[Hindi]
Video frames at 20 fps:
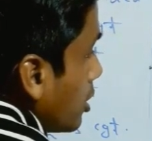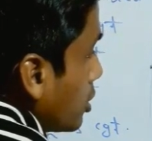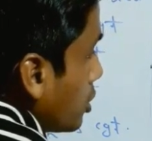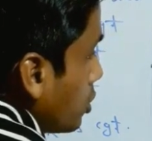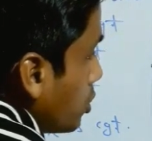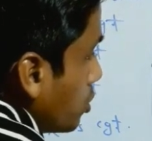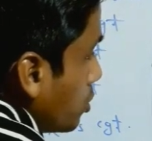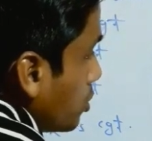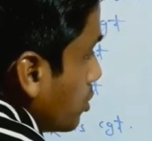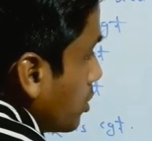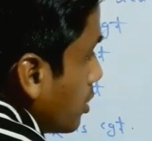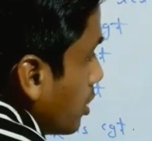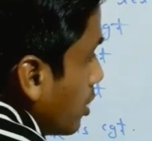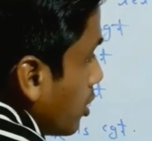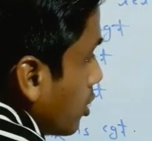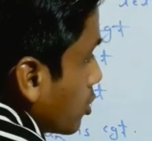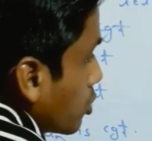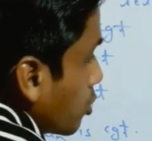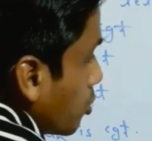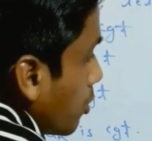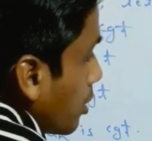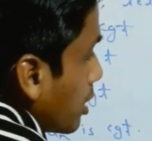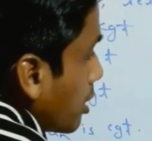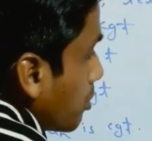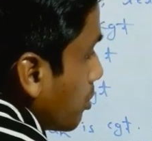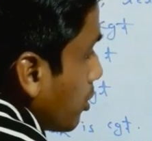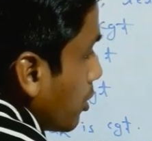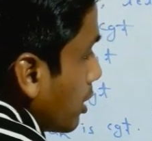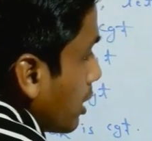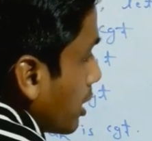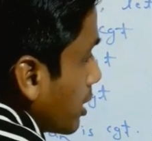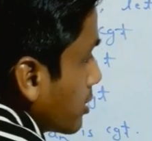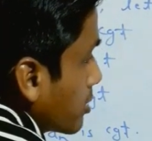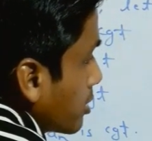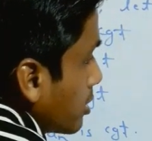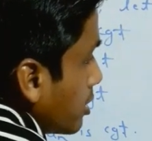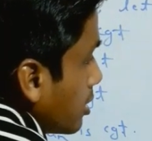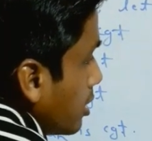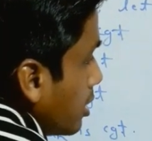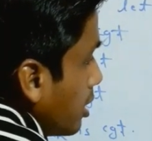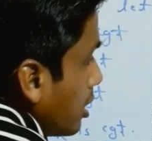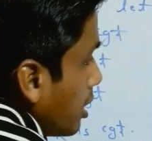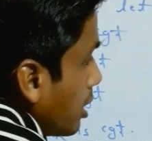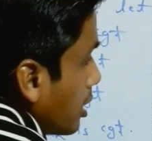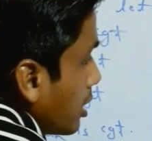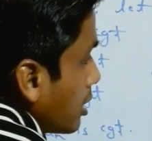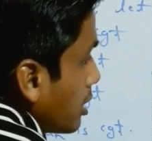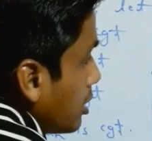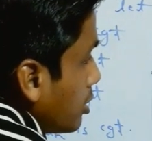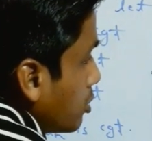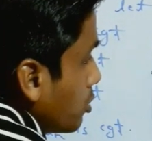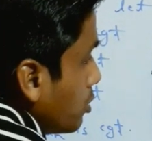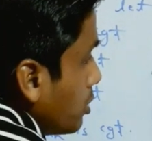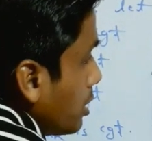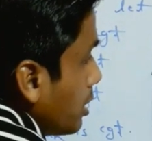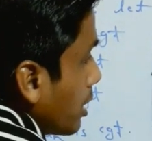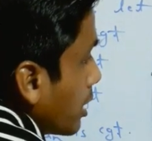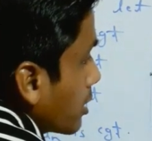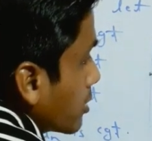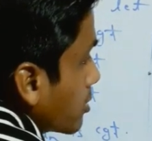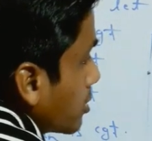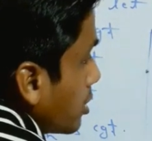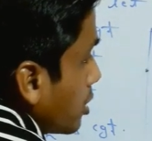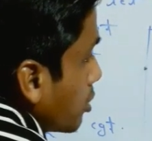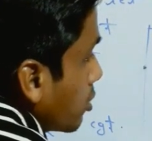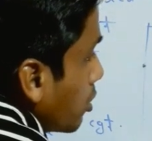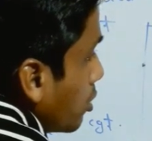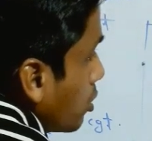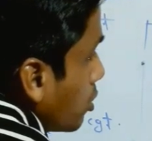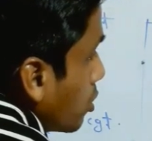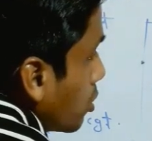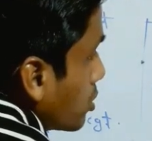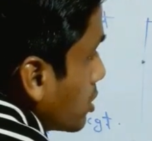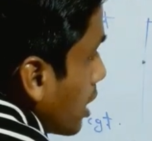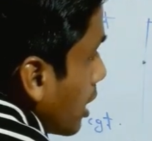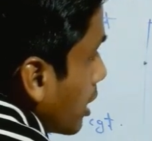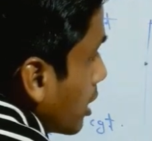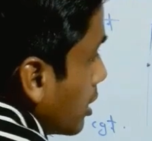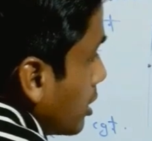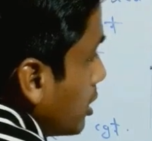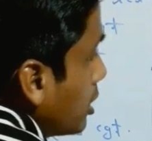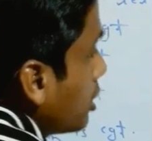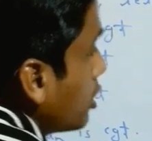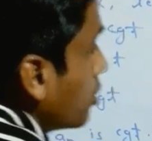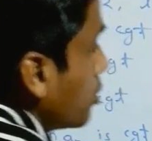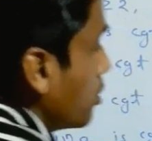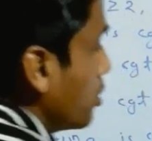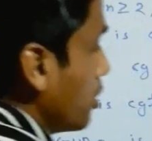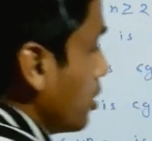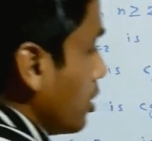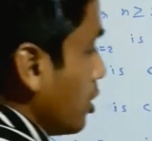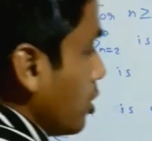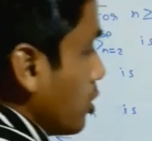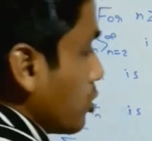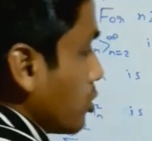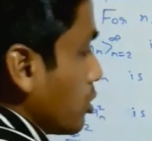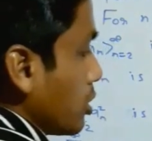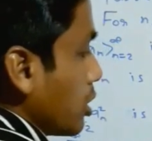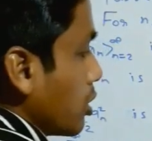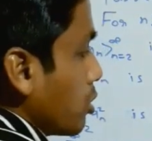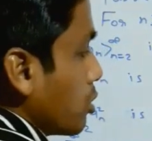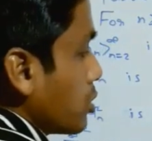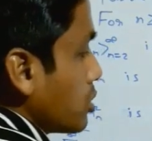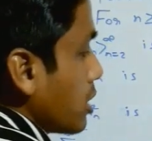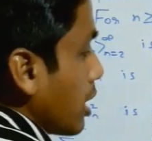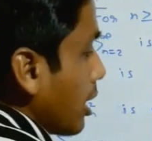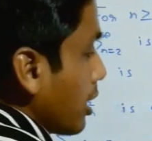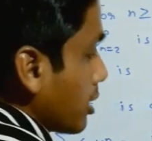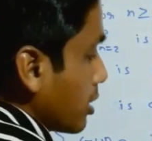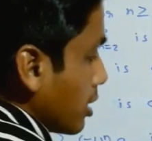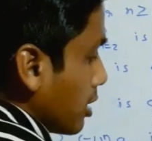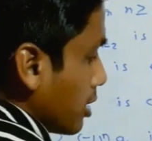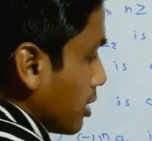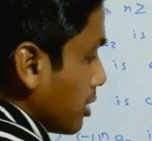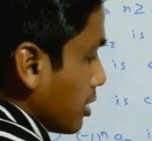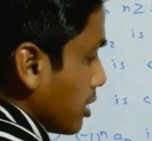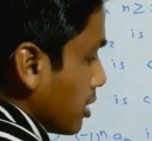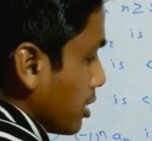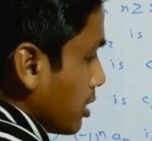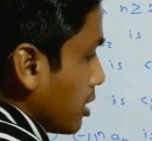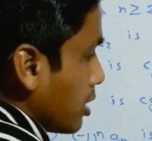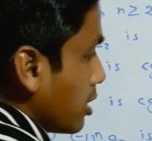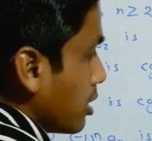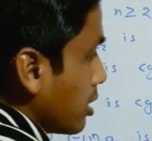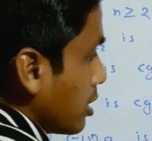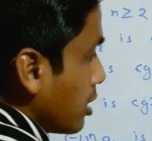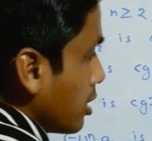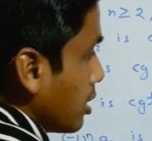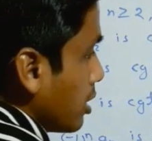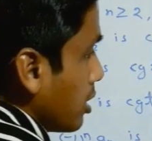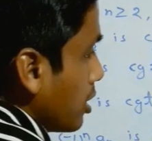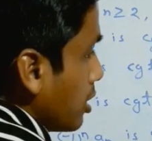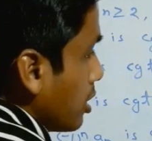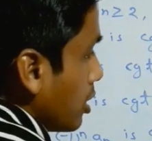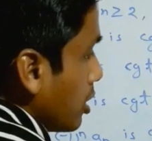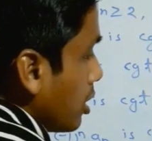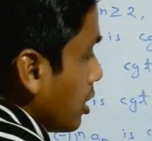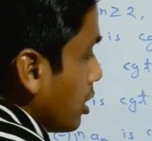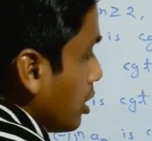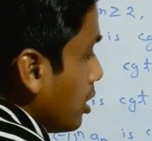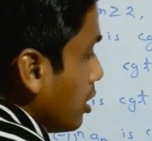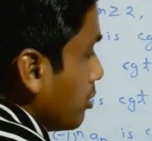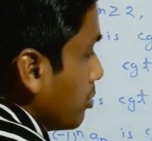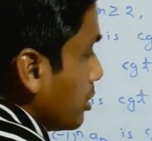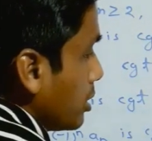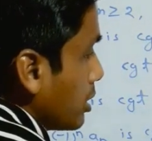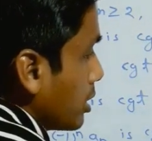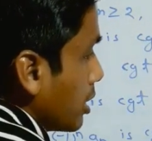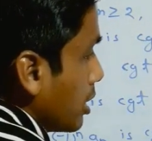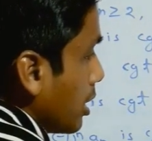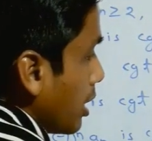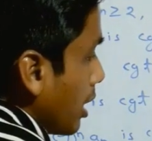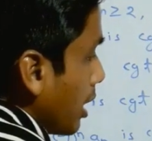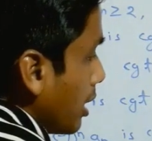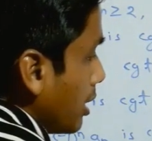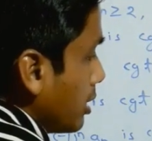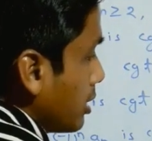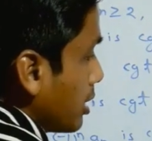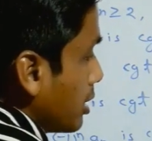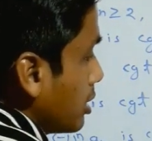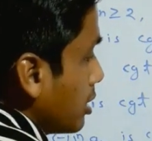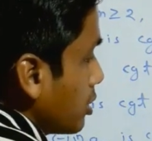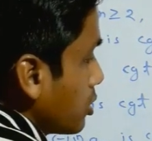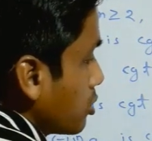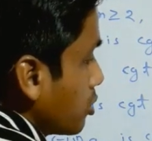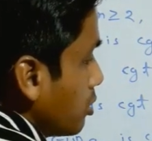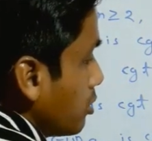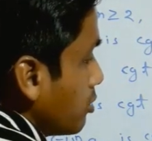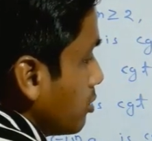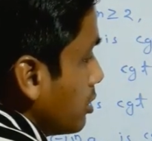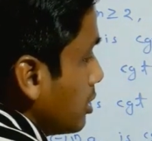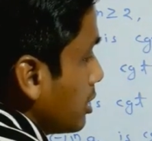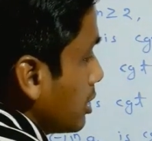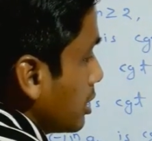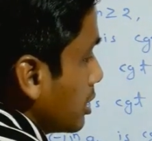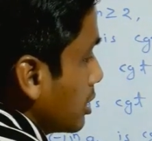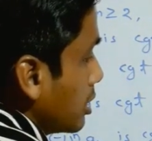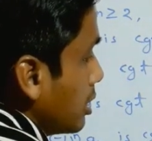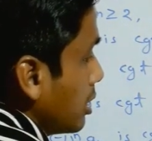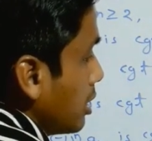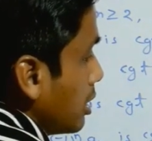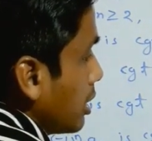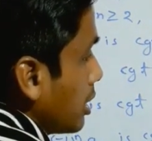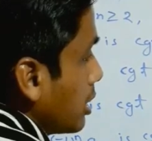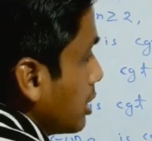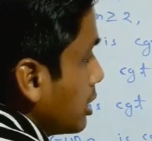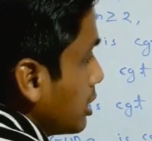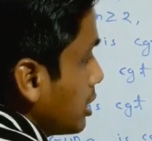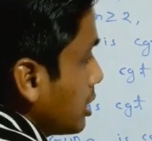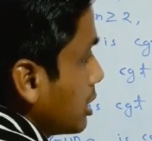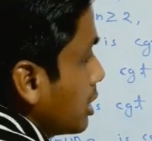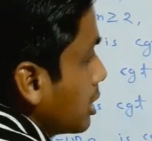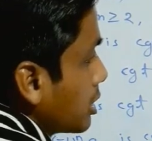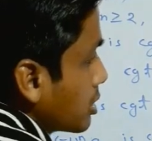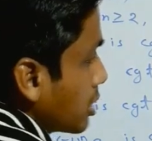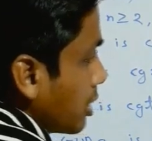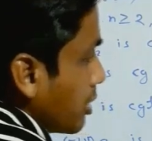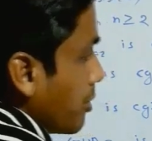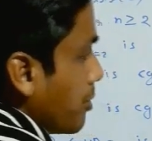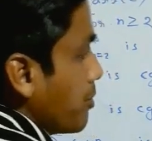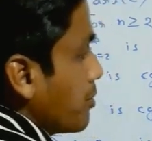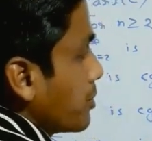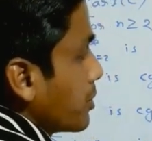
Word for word: u तो वन अपॉन एक्स इंटू डी एक्स इक्वल टू हो जाएगा डी यू तो ये हो जाएगा लिमिट n टेंड्स टू इन्फिनिटी इंटीग्रेशन